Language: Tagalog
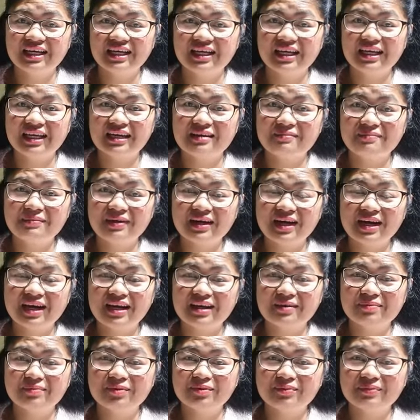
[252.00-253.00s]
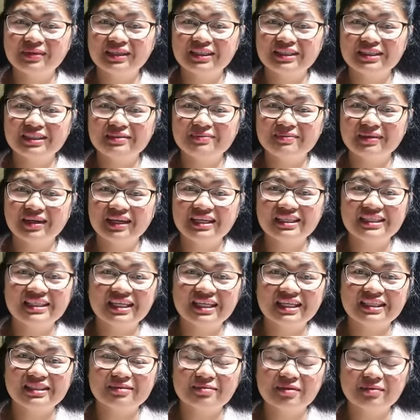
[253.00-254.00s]
Yan ang pangarap mo, best, di ba?
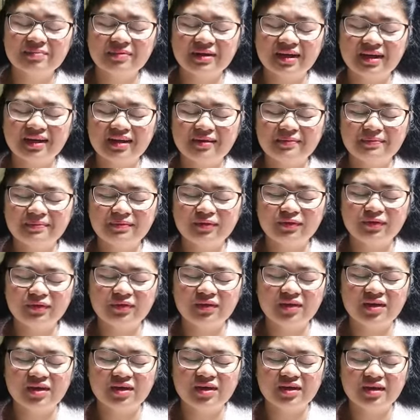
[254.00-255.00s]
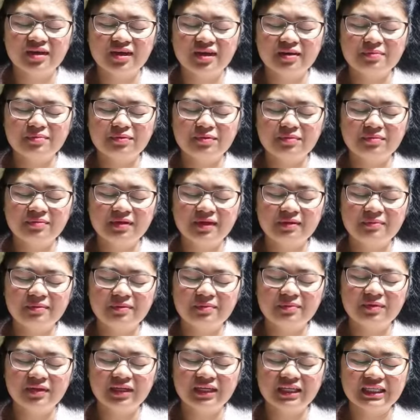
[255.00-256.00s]
Isa yan sa mga pangarap mo. Ang problema
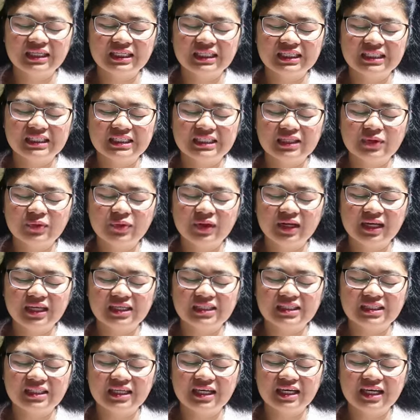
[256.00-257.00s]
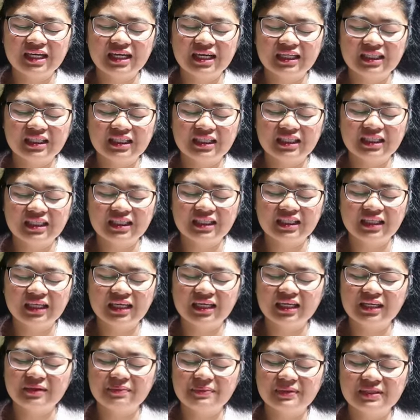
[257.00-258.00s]
mo lang is hiwalay siya at
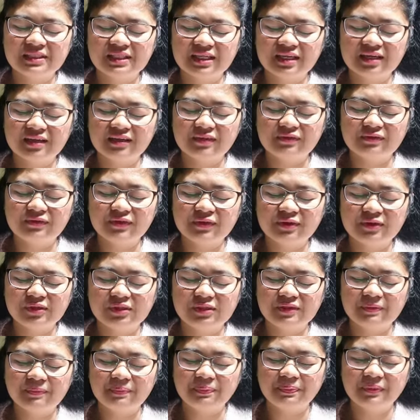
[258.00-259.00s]
hindi pa sila divorce.